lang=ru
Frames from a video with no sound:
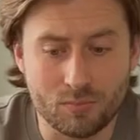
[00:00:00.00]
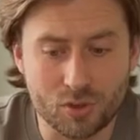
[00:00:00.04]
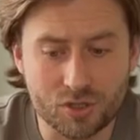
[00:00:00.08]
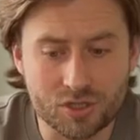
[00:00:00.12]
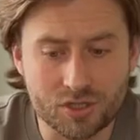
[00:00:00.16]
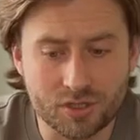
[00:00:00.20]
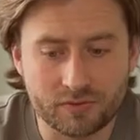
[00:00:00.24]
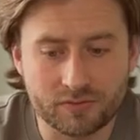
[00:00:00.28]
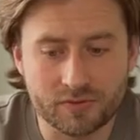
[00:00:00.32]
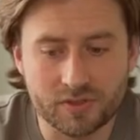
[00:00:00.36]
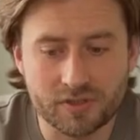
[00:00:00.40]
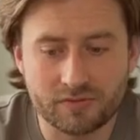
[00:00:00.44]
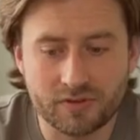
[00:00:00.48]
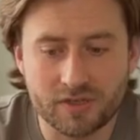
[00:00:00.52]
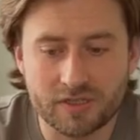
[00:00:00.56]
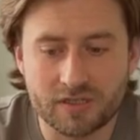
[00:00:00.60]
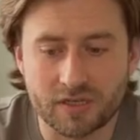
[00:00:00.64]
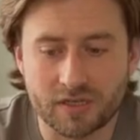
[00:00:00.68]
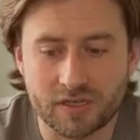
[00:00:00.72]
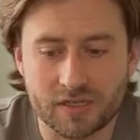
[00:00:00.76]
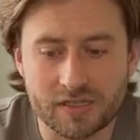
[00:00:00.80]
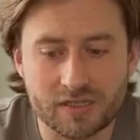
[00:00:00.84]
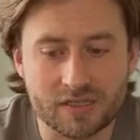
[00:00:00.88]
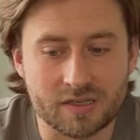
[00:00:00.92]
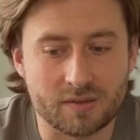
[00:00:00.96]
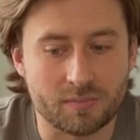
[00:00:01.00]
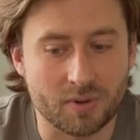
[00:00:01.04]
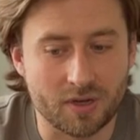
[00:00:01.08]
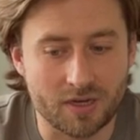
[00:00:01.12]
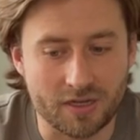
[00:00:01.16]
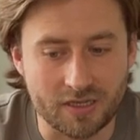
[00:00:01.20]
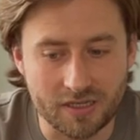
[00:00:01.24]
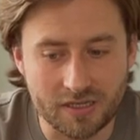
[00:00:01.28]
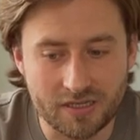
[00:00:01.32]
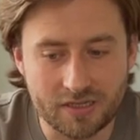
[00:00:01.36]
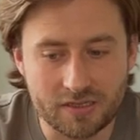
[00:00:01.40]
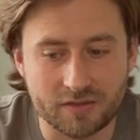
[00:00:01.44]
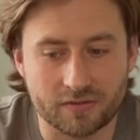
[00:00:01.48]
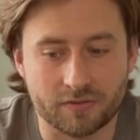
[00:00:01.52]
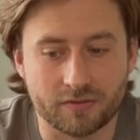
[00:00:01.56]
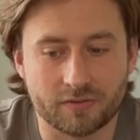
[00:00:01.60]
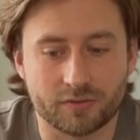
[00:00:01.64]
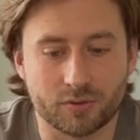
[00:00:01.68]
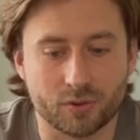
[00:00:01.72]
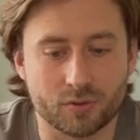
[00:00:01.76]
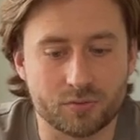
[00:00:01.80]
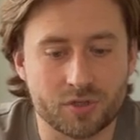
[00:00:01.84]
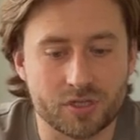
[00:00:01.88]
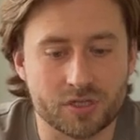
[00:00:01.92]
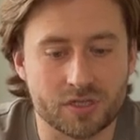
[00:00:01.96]
Может вызывать разные болезни, в
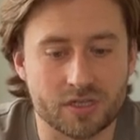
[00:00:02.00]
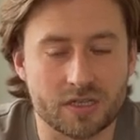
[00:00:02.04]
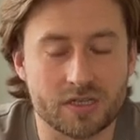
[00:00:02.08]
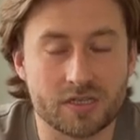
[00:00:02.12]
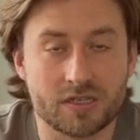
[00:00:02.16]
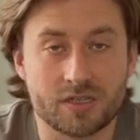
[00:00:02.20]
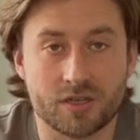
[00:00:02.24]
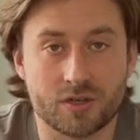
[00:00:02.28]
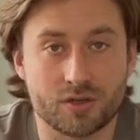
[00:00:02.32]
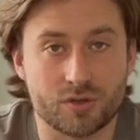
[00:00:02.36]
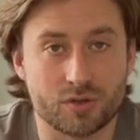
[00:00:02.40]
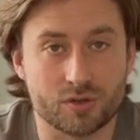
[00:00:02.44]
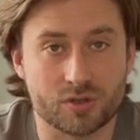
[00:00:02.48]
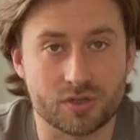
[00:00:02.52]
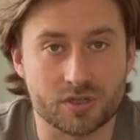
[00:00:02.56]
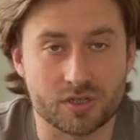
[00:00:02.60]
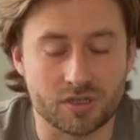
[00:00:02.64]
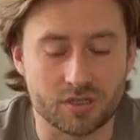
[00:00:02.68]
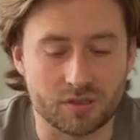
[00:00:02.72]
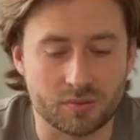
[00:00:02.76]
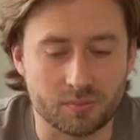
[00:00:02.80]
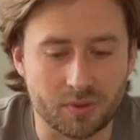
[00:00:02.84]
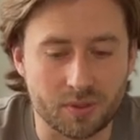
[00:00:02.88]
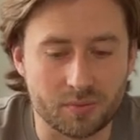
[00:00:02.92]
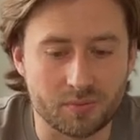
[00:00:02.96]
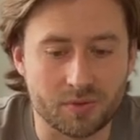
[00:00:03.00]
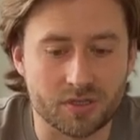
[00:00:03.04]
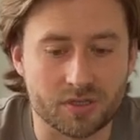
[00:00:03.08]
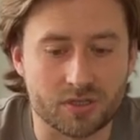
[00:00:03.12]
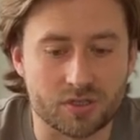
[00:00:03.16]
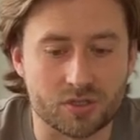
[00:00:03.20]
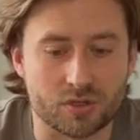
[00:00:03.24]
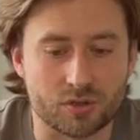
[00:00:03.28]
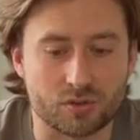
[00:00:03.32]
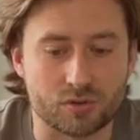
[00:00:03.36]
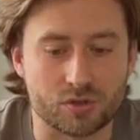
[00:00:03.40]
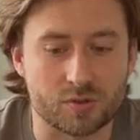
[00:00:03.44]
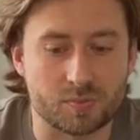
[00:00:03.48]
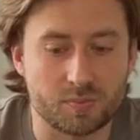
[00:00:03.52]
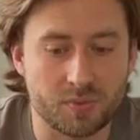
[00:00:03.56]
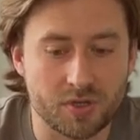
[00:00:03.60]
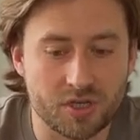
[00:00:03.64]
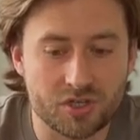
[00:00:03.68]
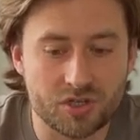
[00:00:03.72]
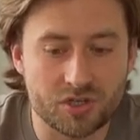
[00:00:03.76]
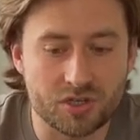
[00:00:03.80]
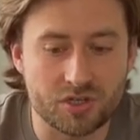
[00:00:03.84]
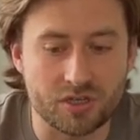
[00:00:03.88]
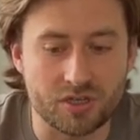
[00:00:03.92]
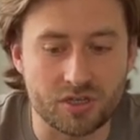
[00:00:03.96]
том числе серьезные, например, цирроз
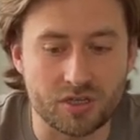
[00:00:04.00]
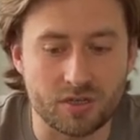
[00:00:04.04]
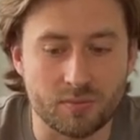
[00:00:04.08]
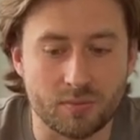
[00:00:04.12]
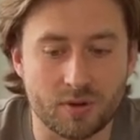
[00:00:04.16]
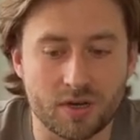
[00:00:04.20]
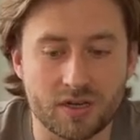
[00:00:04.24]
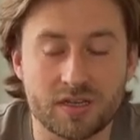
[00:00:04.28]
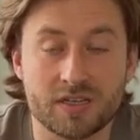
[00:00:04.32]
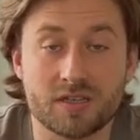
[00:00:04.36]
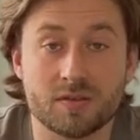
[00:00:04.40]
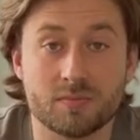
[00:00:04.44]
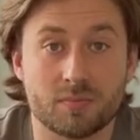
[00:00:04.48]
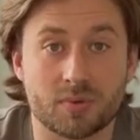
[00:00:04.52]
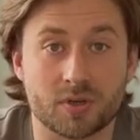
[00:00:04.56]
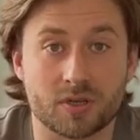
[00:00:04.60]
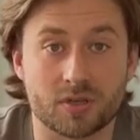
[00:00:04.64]
печени и болезнь